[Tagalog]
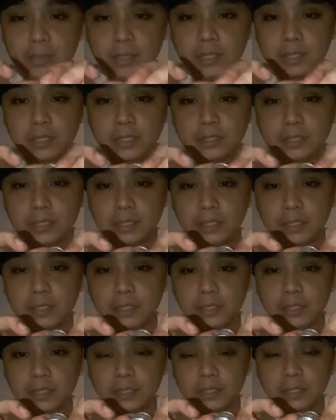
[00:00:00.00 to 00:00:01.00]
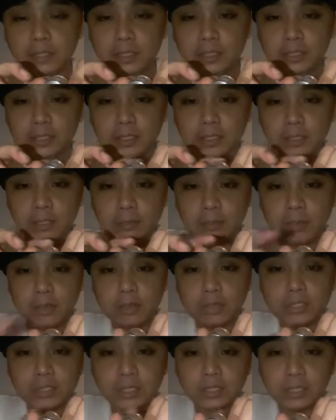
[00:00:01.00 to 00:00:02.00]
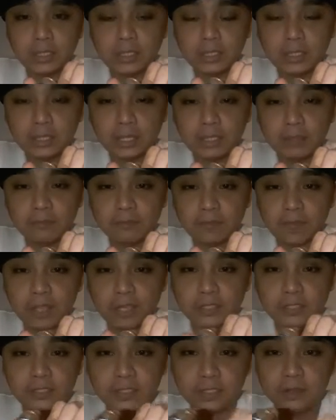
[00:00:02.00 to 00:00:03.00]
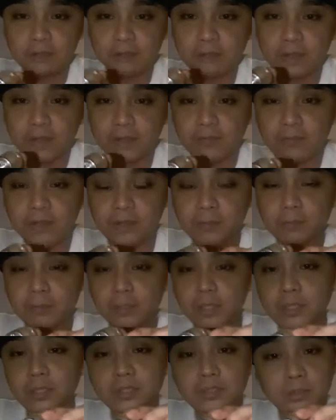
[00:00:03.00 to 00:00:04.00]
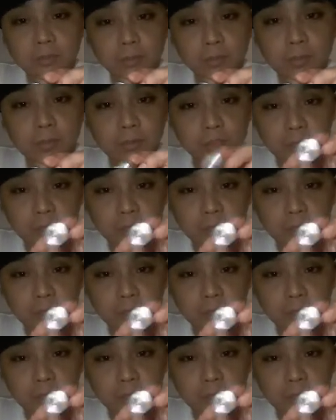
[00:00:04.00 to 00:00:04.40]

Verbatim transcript: makikita natin meron siyang engrave hashtag fake friend so